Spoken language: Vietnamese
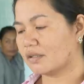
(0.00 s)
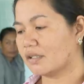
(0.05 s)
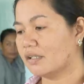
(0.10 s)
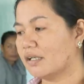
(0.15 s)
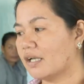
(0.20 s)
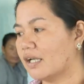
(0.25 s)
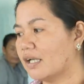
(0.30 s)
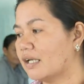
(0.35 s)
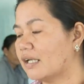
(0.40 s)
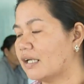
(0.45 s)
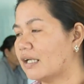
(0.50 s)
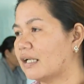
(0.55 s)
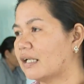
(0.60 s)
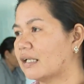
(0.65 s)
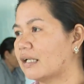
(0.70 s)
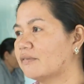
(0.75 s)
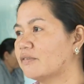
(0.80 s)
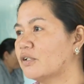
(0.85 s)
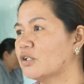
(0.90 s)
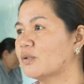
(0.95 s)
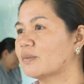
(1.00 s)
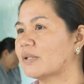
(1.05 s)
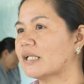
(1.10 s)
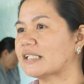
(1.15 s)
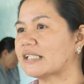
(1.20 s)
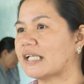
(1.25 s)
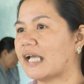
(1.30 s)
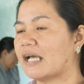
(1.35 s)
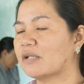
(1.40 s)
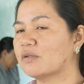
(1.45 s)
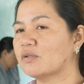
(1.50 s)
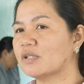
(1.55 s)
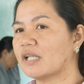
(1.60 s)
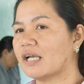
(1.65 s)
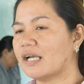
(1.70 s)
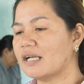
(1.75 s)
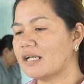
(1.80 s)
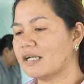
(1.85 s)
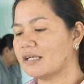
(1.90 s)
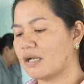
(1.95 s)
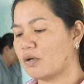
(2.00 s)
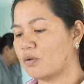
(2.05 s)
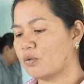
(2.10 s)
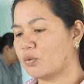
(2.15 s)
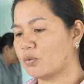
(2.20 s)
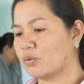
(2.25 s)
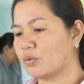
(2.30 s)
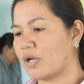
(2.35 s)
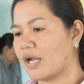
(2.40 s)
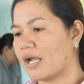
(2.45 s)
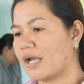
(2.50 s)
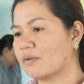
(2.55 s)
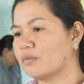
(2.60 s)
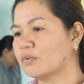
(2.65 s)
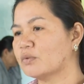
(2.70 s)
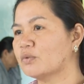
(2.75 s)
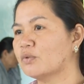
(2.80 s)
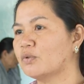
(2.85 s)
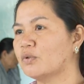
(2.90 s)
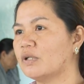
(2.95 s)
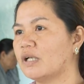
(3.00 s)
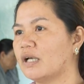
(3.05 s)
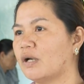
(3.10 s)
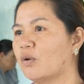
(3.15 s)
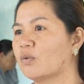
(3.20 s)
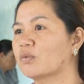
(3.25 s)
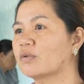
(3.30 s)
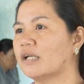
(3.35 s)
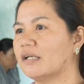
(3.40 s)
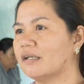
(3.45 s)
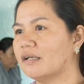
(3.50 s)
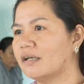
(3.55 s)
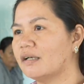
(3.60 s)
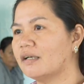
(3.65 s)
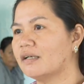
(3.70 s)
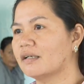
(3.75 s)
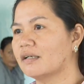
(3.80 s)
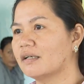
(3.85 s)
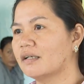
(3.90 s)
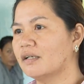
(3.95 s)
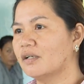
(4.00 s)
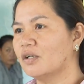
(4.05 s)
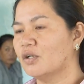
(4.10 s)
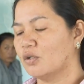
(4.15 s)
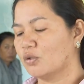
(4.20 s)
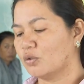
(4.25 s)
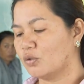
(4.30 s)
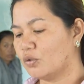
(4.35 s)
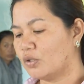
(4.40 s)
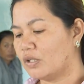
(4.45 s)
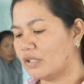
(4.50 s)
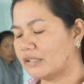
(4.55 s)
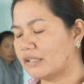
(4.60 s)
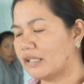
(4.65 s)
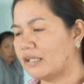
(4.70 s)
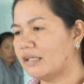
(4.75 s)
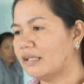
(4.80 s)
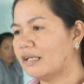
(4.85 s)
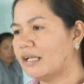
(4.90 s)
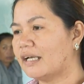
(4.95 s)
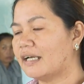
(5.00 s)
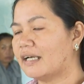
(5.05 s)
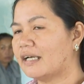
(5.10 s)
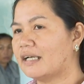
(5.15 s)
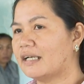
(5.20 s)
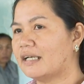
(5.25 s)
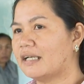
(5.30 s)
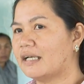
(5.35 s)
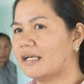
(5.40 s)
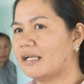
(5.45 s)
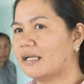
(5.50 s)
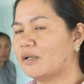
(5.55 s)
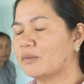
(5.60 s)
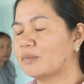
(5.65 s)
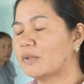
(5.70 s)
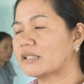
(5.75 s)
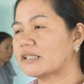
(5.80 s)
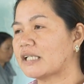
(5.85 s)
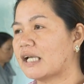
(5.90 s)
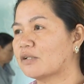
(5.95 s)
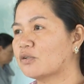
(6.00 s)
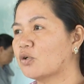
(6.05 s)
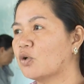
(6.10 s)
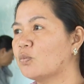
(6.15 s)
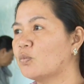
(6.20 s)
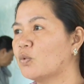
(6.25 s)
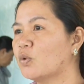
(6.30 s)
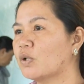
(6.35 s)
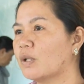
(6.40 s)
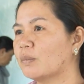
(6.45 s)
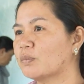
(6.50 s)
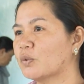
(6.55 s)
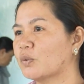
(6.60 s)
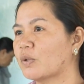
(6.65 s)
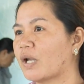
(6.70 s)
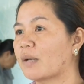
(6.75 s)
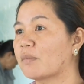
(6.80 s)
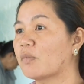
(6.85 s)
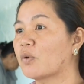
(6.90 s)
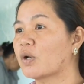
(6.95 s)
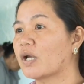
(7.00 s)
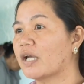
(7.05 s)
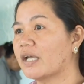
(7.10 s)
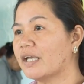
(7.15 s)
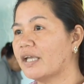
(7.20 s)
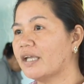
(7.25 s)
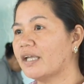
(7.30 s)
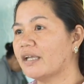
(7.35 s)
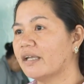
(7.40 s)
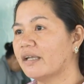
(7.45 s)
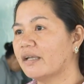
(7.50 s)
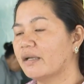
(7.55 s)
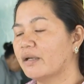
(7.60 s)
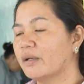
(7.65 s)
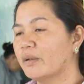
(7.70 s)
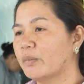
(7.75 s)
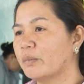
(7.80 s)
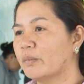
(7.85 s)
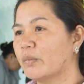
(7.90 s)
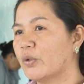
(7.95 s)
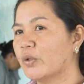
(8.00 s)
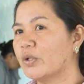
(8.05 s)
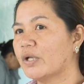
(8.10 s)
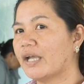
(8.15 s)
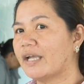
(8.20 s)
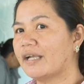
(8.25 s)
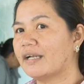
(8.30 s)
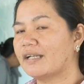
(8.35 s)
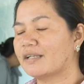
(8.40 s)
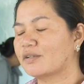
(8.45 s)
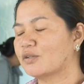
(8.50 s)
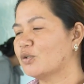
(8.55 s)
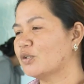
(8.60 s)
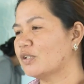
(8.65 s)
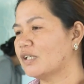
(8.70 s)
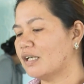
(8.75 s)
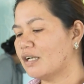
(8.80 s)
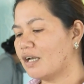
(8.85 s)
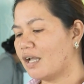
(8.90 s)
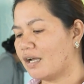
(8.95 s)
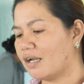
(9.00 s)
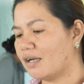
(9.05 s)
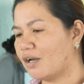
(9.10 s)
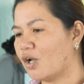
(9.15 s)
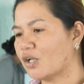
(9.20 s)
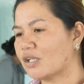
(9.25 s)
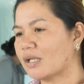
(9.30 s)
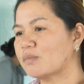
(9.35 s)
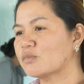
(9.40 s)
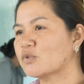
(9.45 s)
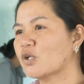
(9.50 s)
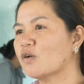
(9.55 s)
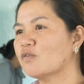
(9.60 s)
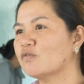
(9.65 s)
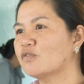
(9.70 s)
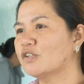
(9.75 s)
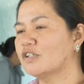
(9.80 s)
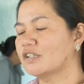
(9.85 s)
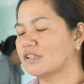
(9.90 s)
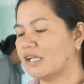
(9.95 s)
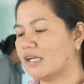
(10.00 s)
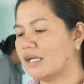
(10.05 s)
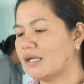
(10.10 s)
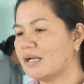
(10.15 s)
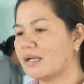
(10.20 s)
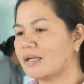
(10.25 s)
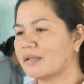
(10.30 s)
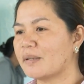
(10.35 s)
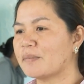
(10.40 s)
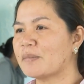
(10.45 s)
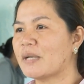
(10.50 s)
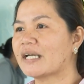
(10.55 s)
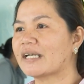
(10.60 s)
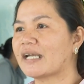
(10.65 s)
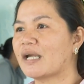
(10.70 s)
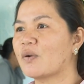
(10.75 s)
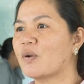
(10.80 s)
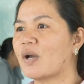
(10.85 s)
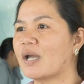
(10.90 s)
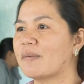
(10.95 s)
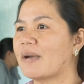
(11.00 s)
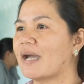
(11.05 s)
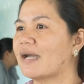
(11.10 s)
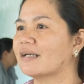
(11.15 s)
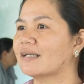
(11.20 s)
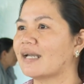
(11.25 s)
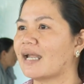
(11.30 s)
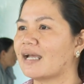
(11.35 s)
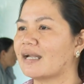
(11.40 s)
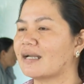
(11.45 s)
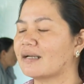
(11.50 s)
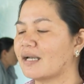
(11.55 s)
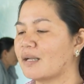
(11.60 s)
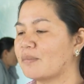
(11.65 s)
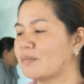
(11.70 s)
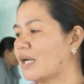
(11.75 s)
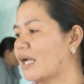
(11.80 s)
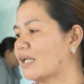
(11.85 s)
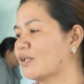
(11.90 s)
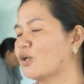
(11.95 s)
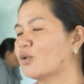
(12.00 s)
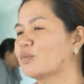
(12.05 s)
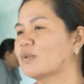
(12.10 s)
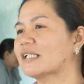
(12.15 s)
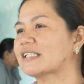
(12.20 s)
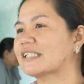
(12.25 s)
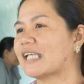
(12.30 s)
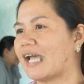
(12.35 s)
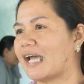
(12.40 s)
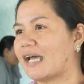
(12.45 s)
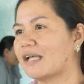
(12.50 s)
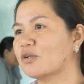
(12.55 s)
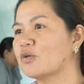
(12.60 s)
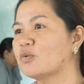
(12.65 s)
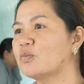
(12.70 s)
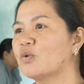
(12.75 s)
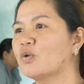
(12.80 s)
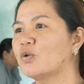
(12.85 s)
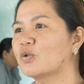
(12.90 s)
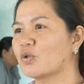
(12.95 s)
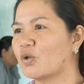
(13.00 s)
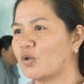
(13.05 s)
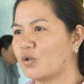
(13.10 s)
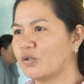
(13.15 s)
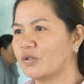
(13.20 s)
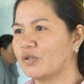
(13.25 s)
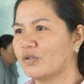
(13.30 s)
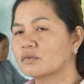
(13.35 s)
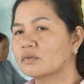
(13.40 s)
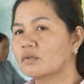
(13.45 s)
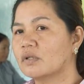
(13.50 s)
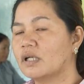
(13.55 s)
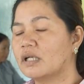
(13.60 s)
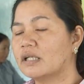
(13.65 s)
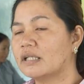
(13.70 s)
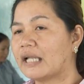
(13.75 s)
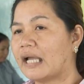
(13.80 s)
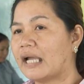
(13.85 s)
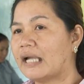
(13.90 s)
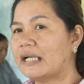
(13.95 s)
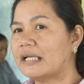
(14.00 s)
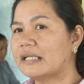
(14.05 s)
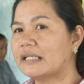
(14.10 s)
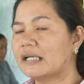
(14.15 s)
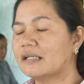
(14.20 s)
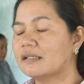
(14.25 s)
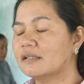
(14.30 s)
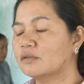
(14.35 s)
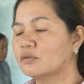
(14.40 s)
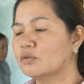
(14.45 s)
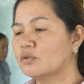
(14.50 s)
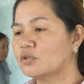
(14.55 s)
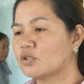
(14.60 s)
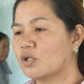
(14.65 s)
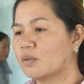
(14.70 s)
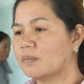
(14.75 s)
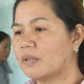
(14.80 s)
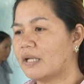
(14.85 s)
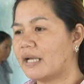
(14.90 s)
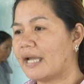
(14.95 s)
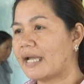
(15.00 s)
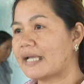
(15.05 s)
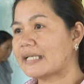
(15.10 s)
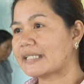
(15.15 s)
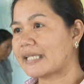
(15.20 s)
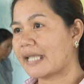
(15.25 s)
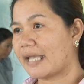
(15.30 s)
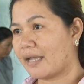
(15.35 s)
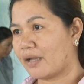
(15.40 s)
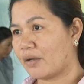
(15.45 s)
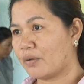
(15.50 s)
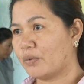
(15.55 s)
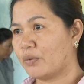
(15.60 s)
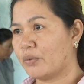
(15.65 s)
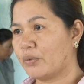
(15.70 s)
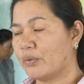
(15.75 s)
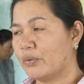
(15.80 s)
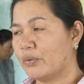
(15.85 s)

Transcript: Từ khi là thành viên hợp tác xã, tôi thấy là đầu ra của tôi là ổn định hơn. Tôi là chỉ là là hợp tác xã thu mua năm mươi ngàn một ký. Mỗi ngày là tôi chỉ là lo chăm sóc vườn để là đem mang ra ngoài bán ra, đem ra cho hợp tác xã thu mua thôi. Hiện tại là gia đình tôi trồng là hai sào.